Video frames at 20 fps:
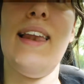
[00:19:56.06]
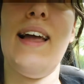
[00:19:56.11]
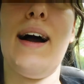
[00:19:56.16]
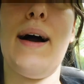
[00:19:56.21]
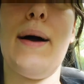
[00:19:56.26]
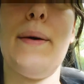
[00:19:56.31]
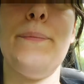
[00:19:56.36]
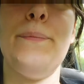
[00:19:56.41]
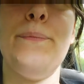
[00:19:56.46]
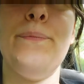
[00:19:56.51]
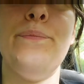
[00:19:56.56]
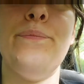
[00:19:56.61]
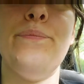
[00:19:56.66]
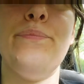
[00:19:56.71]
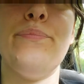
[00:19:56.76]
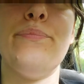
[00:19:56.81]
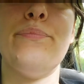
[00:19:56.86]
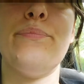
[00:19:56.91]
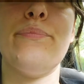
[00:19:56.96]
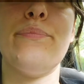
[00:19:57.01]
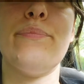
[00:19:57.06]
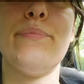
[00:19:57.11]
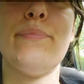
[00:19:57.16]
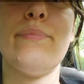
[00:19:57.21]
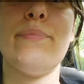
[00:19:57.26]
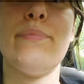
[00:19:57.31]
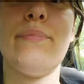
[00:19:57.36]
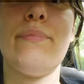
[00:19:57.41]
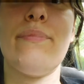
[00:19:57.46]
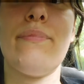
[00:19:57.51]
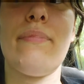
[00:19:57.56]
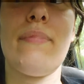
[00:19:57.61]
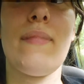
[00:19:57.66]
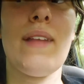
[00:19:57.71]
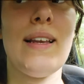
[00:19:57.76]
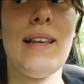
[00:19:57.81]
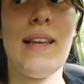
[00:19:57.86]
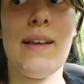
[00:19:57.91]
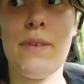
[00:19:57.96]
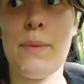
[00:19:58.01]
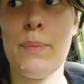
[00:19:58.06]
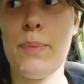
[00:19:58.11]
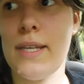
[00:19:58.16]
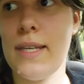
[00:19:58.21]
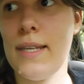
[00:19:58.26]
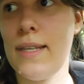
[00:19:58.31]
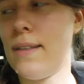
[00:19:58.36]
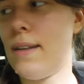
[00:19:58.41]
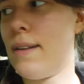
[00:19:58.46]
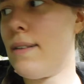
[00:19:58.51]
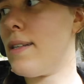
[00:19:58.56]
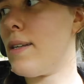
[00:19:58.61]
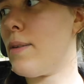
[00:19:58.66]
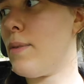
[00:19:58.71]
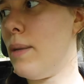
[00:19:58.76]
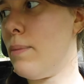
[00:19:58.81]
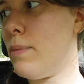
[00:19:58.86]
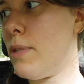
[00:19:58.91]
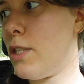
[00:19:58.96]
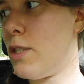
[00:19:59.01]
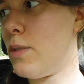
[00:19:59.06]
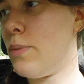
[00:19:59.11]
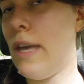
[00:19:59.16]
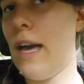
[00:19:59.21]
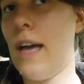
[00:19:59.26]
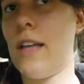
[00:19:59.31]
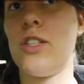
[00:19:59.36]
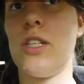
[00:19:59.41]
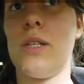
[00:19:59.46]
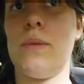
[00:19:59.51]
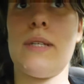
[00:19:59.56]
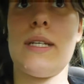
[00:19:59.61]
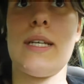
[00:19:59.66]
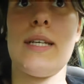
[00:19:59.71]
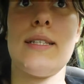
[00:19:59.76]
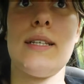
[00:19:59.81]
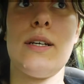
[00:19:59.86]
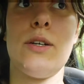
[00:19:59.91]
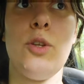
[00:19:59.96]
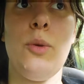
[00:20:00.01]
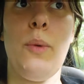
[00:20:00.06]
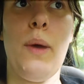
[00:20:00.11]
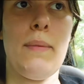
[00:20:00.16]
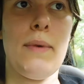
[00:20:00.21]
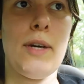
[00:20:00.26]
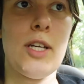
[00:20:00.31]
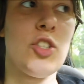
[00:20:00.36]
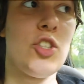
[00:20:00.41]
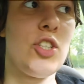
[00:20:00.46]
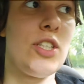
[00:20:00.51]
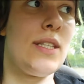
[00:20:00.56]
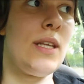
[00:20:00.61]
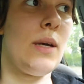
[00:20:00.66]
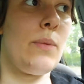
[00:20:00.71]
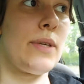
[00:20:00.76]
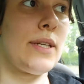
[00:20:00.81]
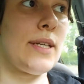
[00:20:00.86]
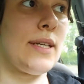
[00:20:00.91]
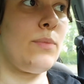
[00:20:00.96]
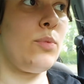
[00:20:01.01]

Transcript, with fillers: la, mm, la viperina e quella mi dispiace perché secondo me è marcita perché